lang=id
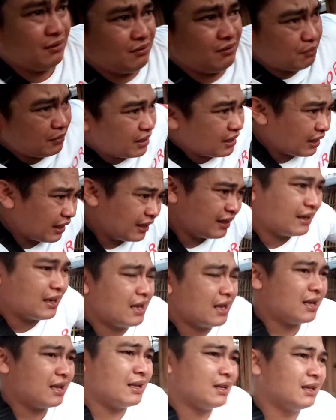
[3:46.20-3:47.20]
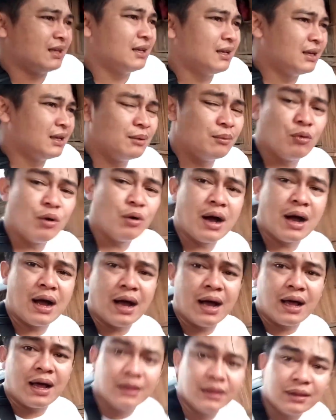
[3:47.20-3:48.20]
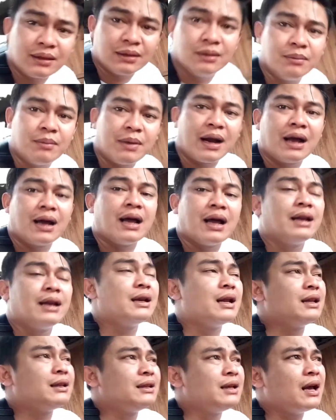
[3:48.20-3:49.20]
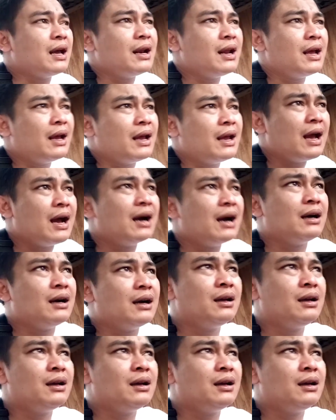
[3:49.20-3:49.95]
benerin ya buat barangkali nanti ada yang